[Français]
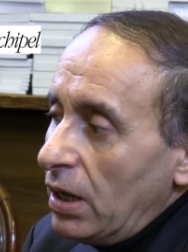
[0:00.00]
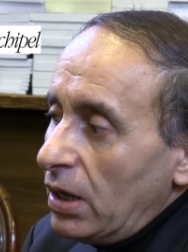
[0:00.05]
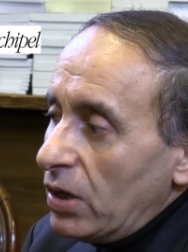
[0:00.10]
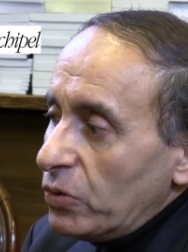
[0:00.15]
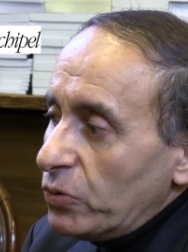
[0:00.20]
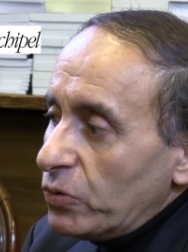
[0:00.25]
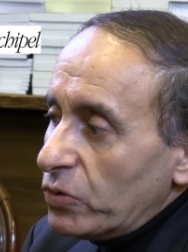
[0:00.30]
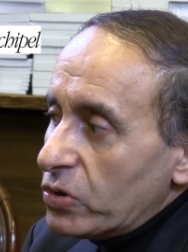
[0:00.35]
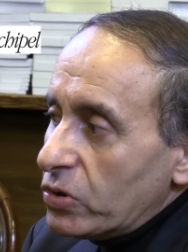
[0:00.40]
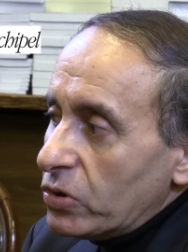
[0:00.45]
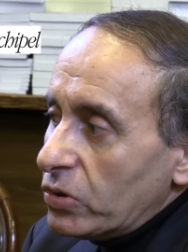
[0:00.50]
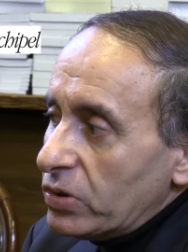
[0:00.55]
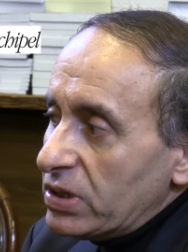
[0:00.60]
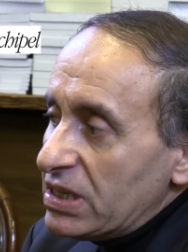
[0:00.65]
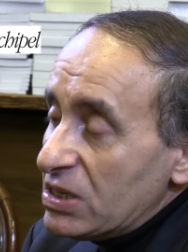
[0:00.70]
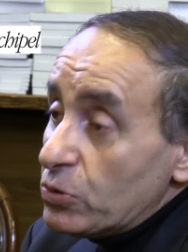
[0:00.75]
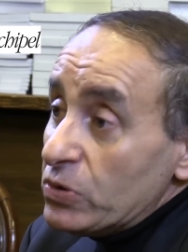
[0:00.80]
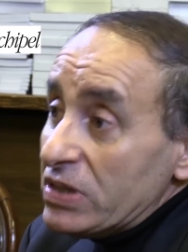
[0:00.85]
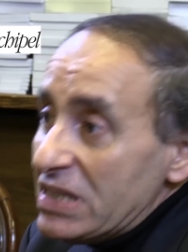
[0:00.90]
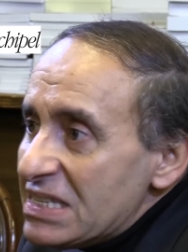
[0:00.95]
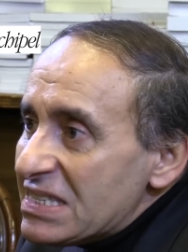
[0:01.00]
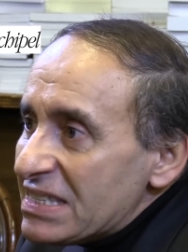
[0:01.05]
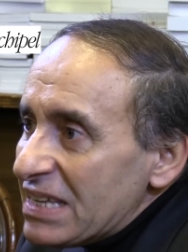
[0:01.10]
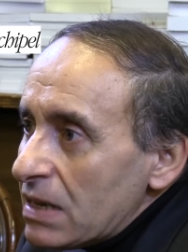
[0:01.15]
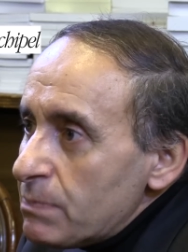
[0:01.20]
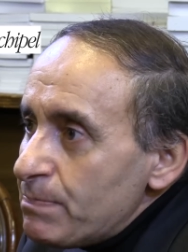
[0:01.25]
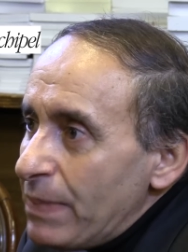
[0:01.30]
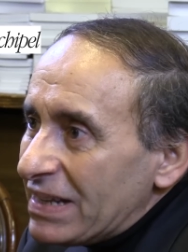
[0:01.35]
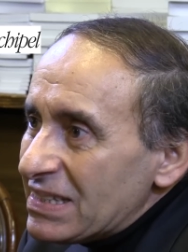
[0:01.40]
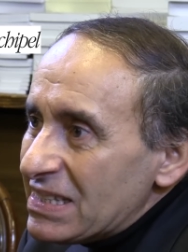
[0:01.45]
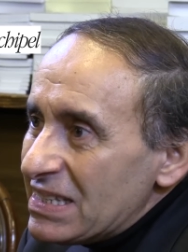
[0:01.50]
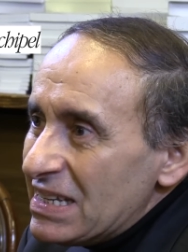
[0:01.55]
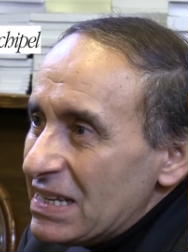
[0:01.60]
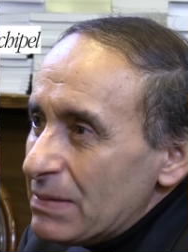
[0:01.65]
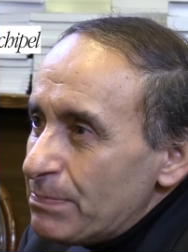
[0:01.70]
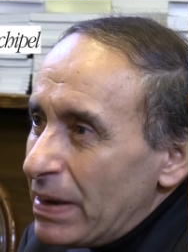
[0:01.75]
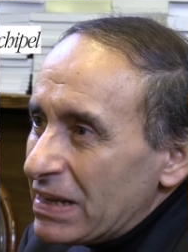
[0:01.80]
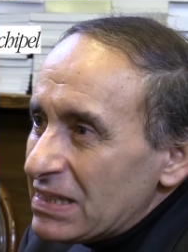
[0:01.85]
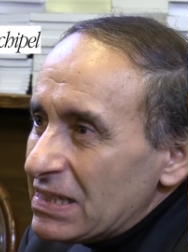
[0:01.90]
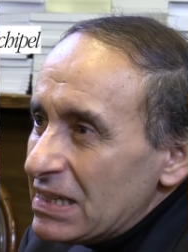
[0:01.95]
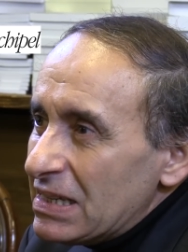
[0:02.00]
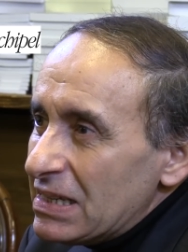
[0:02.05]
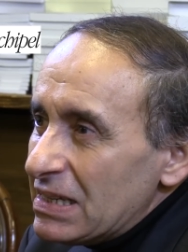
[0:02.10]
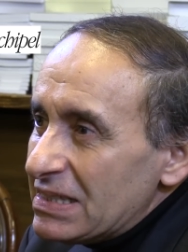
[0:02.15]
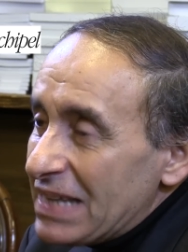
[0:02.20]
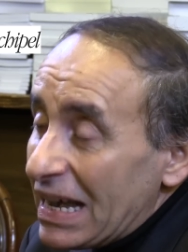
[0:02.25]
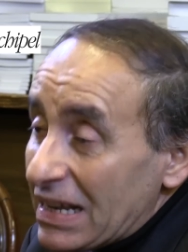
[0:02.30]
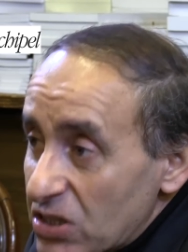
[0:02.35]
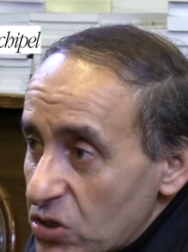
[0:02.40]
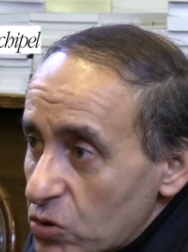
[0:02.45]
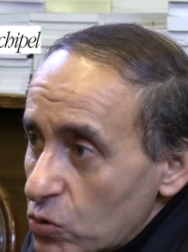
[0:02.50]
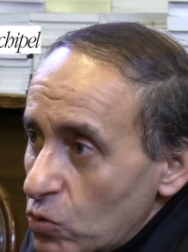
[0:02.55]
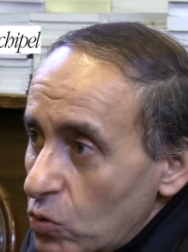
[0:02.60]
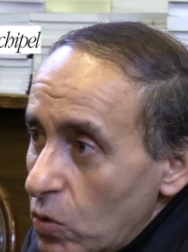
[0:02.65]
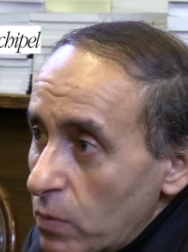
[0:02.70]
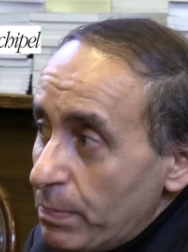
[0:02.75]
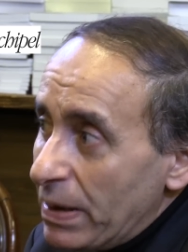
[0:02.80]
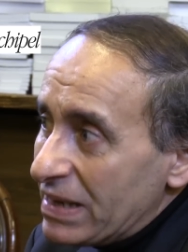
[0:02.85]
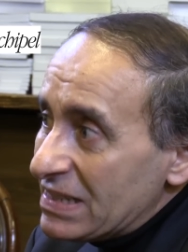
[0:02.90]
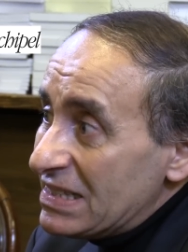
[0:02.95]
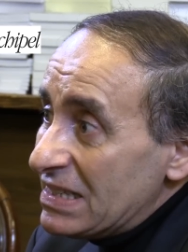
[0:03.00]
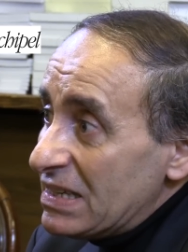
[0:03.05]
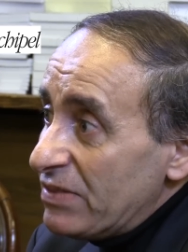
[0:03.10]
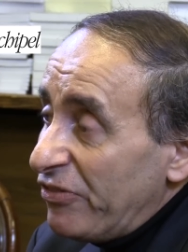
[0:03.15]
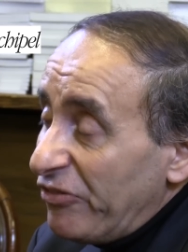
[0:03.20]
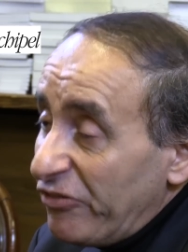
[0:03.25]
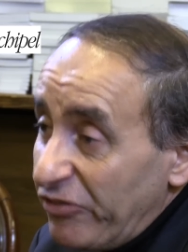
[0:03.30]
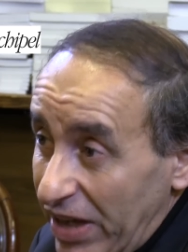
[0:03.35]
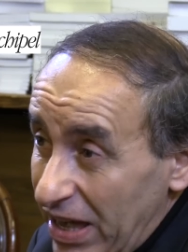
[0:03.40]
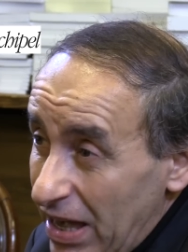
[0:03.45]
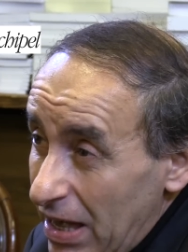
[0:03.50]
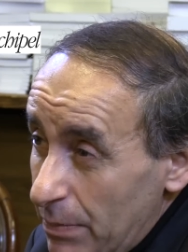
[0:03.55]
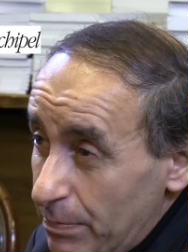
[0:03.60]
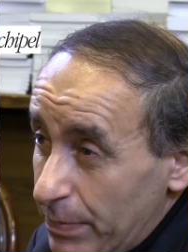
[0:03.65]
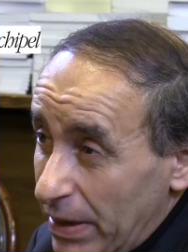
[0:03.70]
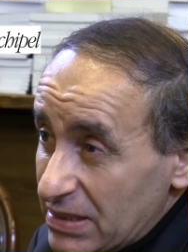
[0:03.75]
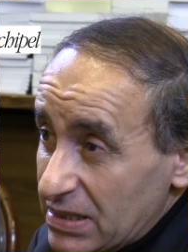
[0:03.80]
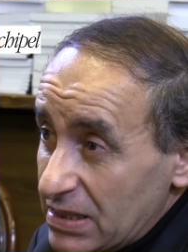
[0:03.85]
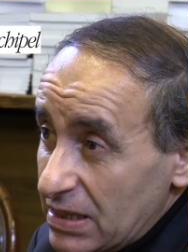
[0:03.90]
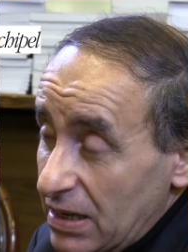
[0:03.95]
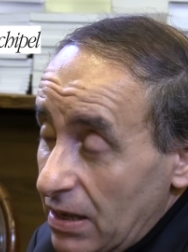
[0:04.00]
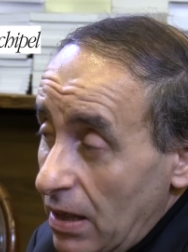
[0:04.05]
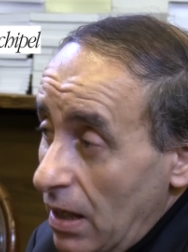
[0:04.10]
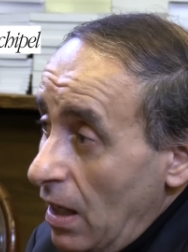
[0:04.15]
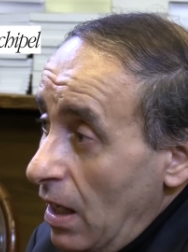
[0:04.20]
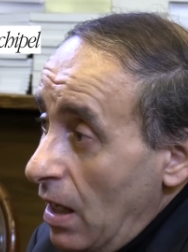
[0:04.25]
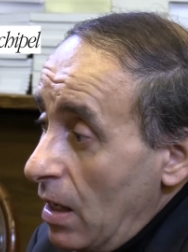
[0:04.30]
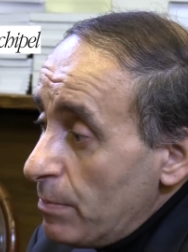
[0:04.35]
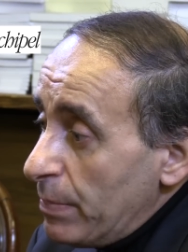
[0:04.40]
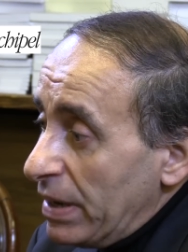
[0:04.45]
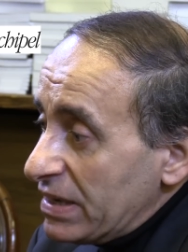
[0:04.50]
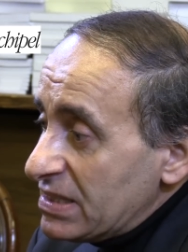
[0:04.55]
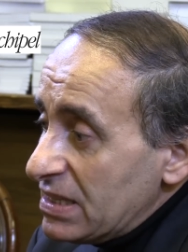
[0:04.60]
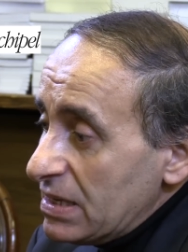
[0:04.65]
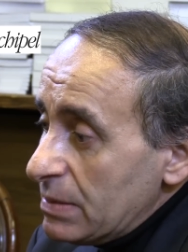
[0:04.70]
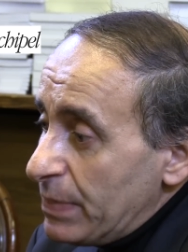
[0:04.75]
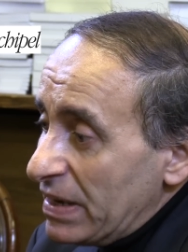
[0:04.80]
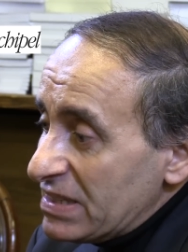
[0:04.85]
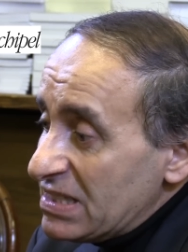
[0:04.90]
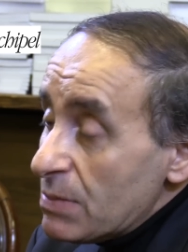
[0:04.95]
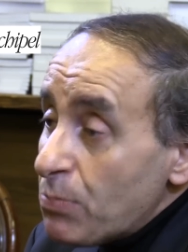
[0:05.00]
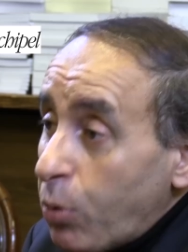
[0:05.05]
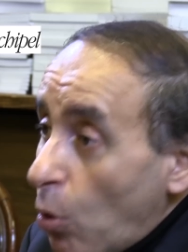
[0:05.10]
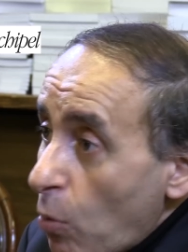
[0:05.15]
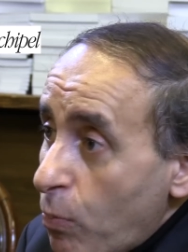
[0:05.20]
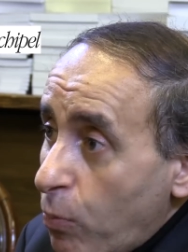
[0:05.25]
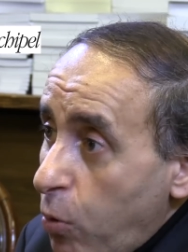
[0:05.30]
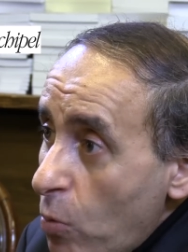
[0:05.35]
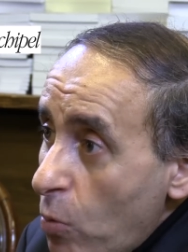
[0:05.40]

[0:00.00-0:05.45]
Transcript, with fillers: donc euh, qui se distingue par ses, actions, par ses faits, par ses, propos